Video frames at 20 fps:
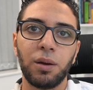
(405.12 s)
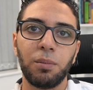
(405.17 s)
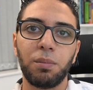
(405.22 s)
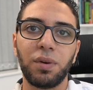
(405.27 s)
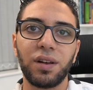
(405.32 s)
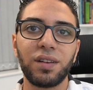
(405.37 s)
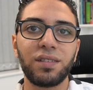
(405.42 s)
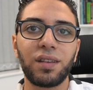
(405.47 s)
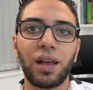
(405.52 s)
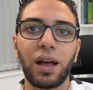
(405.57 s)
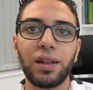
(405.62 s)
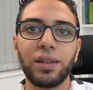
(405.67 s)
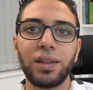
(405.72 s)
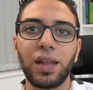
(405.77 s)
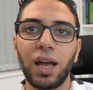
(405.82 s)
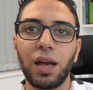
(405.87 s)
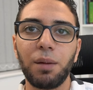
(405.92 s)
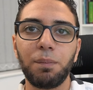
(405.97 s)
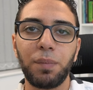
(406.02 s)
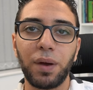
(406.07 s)
بس
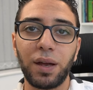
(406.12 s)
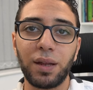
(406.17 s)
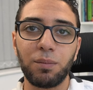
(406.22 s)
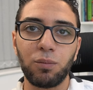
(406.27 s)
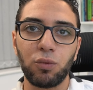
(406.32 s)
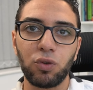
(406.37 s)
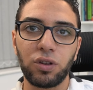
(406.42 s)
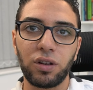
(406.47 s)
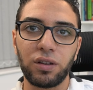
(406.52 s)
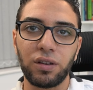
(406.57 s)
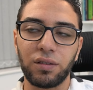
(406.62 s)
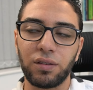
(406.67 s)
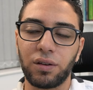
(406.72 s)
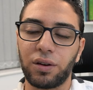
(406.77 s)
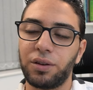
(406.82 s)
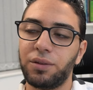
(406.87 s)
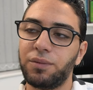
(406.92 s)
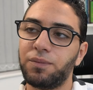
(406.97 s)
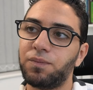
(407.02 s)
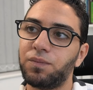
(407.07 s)
عندها باد موديل
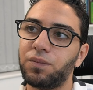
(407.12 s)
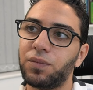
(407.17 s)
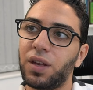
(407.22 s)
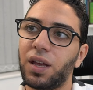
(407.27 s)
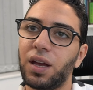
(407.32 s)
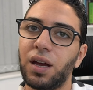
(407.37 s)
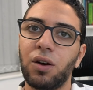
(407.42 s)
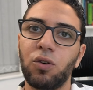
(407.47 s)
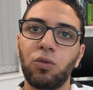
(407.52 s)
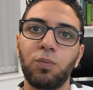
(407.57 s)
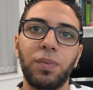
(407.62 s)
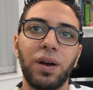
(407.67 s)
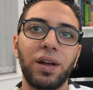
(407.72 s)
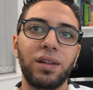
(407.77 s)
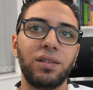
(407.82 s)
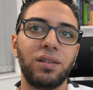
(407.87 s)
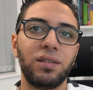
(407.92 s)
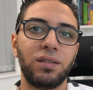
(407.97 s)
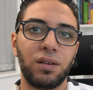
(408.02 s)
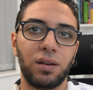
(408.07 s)
ديزاين او
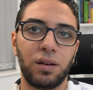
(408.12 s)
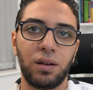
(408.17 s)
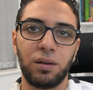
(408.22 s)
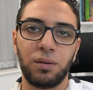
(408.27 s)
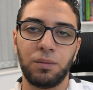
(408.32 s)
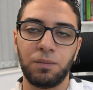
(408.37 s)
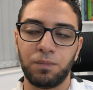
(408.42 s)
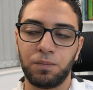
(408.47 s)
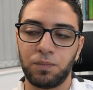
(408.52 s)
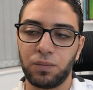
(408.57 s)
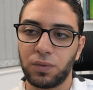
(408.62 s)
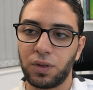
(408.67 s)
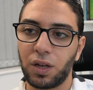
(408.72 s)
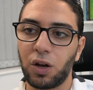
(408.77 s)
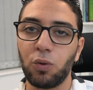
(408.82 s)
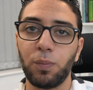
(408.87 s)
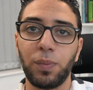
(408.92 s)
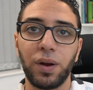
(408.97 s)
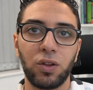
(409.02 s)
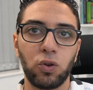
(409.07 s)
باد اي تي ال
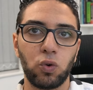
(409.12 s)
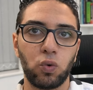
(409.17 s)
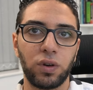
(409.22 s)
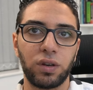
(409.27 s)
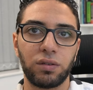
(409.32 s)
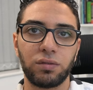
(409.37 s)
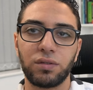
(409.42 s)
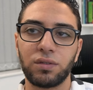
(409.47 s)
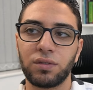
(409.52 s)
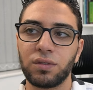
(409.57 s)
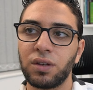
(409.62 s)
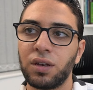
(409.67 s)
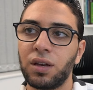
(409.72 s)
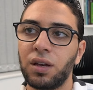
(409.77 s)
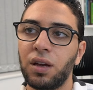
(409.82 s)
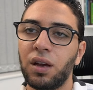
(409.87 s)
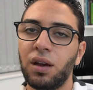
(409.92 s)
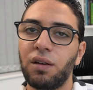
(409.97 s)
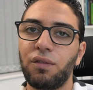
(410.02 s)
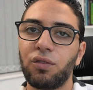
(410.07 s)
او باد كويرز
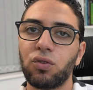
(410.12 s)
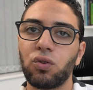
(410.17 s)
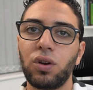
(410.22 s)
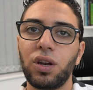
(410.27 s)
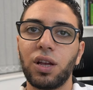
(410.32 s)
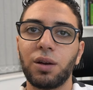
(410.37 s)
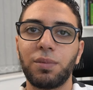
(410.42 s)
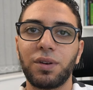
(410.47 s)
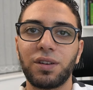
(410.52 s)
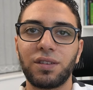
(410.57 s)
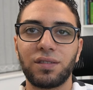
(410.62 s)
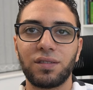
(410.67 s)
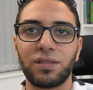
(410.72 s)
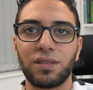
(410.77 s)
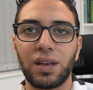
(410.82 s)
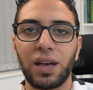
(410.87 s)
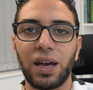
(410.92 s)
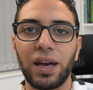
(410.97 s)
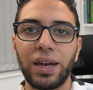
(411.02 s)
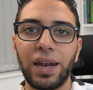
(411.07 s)
فتقول لك
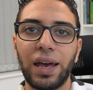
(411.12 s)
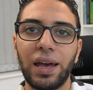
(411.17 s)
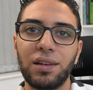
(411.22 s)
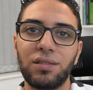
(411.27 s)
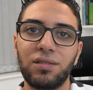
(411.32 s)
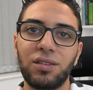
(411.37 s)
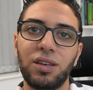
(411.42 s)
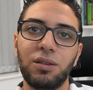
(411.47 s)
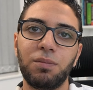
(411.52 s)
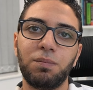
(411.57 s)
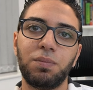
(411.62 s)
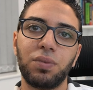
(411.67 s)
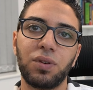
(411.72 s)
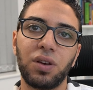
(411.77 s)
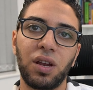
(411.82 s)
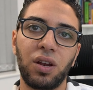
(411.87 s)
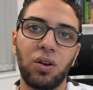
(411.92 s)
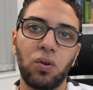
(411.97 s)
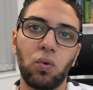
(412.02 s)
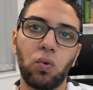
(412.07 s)
بس انا هسيب
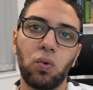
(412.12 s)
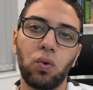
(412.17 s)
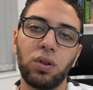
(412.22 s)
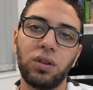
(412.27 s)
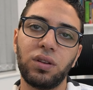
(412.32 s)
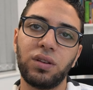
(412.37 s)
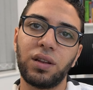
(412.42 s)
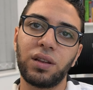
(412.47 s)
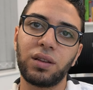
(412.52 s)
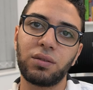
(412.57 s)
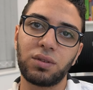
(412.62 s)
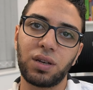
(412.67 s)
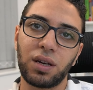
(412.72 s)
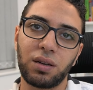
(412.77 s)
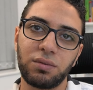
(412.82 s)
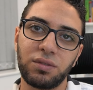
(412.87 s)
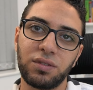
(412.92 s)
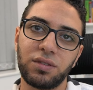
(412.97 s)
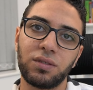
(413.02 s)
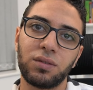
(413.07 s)
الاولد داتا
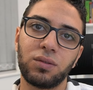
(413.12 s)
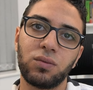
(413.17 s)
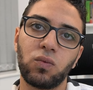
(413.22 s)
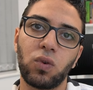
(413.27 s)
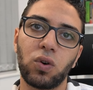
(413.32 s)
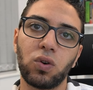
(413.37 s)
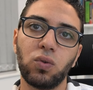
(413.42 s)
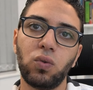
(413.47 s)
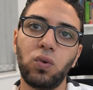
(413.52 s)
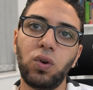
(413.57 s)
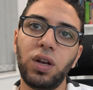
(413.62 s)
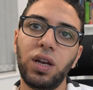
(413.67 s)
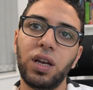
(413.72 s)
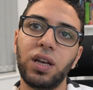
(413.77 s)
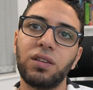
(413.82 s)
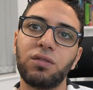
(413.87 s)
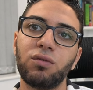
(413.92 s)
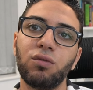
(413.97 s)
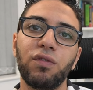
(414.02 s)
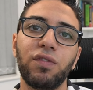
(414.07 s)
هاوس واروح
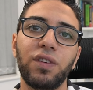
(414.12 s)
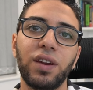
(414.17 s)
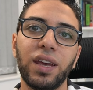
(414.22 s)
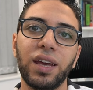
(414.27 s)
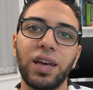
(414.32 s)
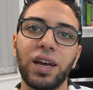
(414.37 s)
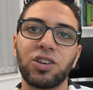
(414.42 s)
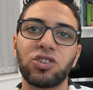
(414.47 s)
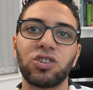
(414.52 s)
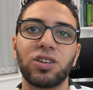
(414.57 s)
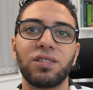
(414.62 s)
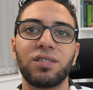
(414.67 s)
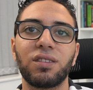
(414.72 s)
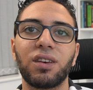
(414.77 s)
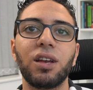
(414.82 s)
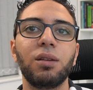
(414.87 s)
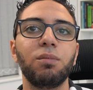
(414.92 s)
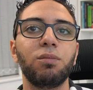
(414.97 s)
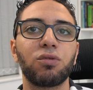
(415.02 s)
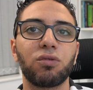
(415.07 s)
فليك عشان
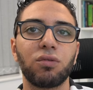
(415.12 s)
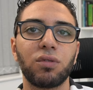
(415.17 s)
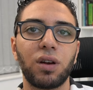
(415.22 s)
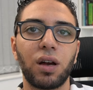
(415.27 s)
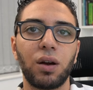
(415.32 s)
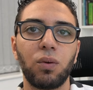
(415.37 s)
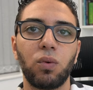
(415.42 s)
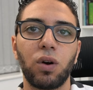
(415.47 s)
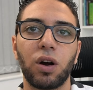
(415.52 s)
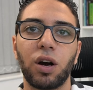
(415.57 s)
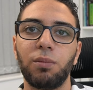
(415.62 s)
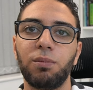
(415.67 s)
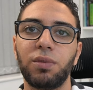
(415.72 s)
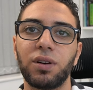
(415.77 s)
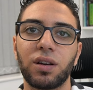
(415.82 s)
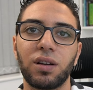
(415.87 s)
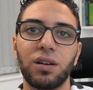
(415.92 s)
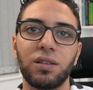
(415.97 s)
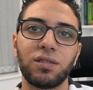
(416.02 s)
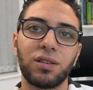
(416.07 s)
اسكيل بسرعه
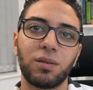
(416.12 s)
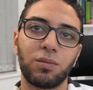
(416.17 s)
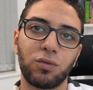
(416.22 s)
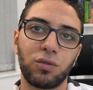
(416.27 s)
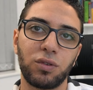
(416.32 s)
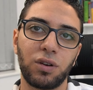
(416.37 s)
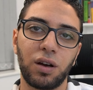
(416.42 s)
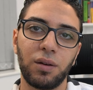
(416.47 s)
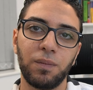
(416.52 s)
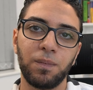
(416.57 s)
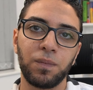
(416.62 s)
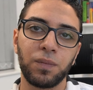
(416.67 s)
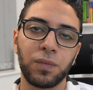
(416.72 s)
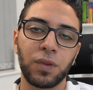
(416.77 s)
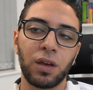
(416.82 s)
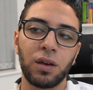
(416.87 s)
واكبر كلاستر بسرعه